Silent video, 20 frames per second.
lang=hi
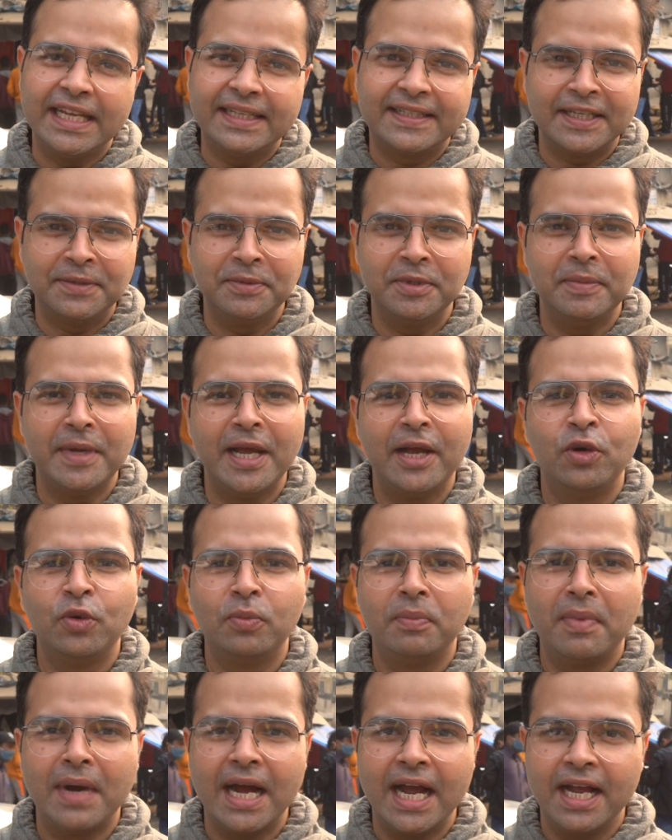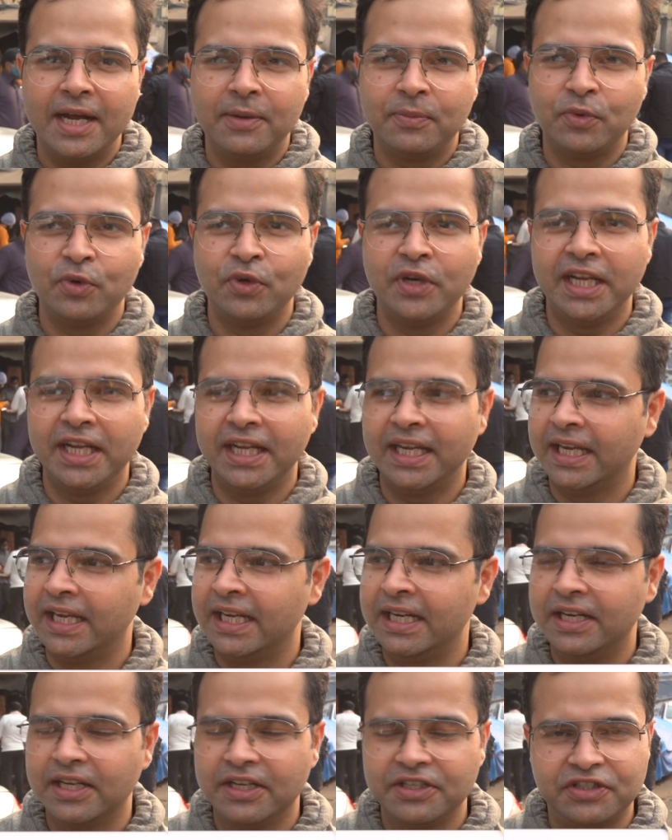इस समय मैं हूं मायापुरी
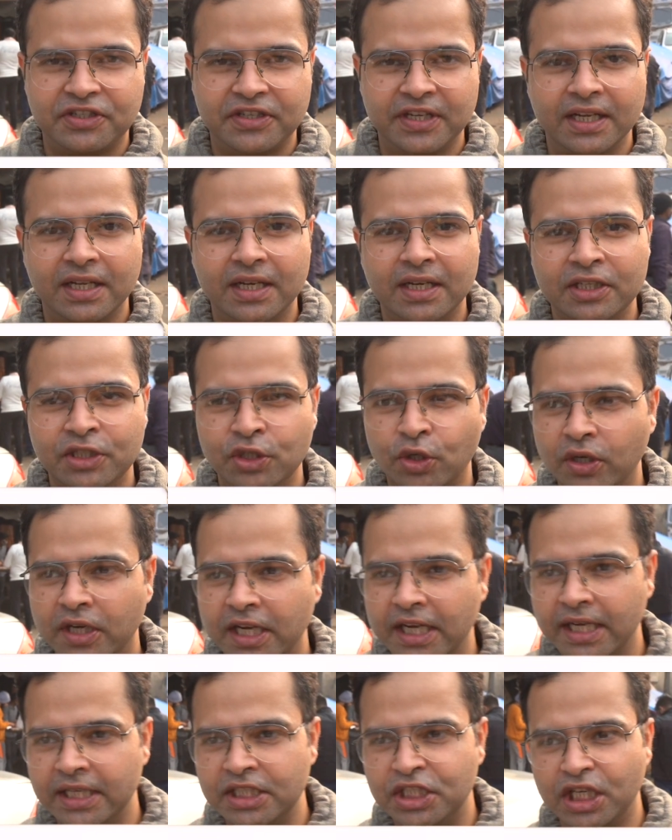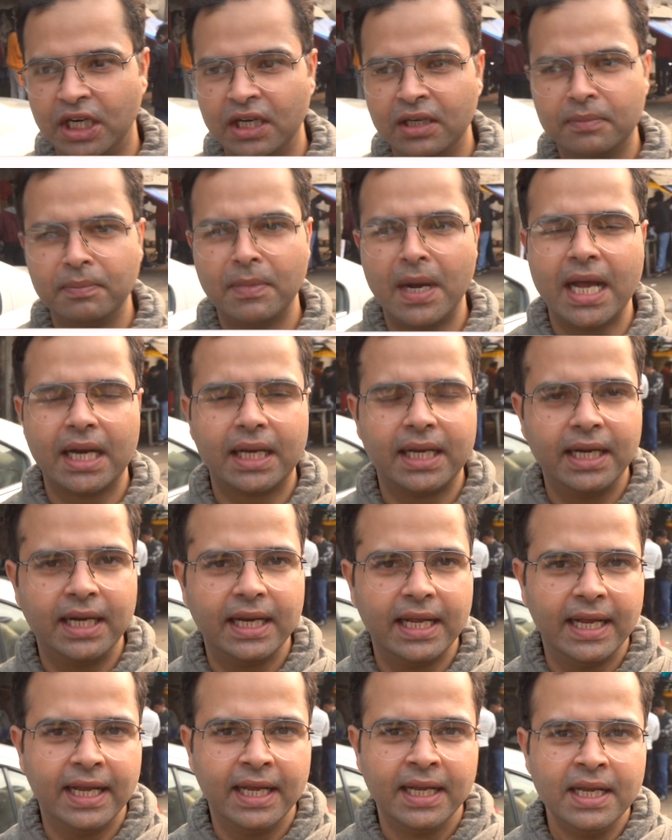की इंडस्ट्रियल जो कि जंक
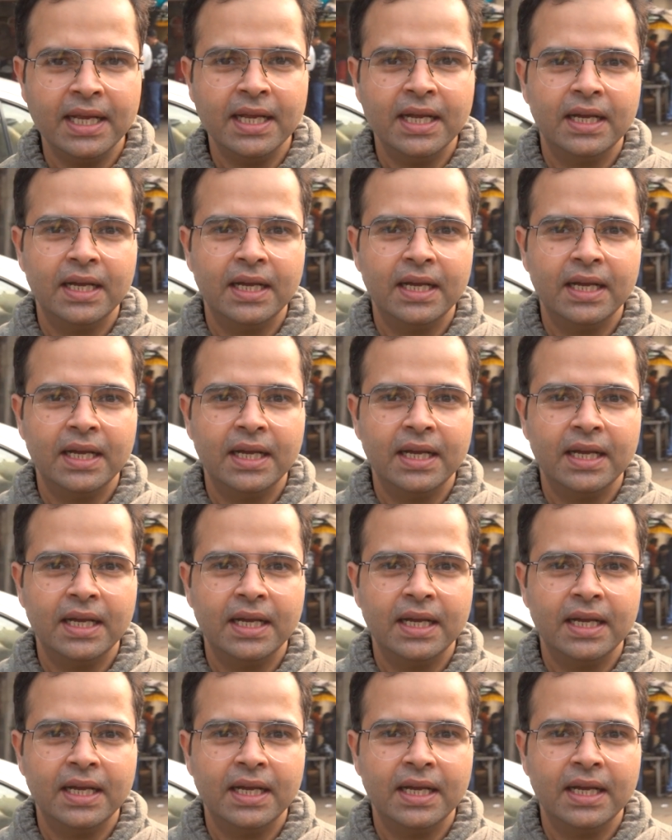मार्केट है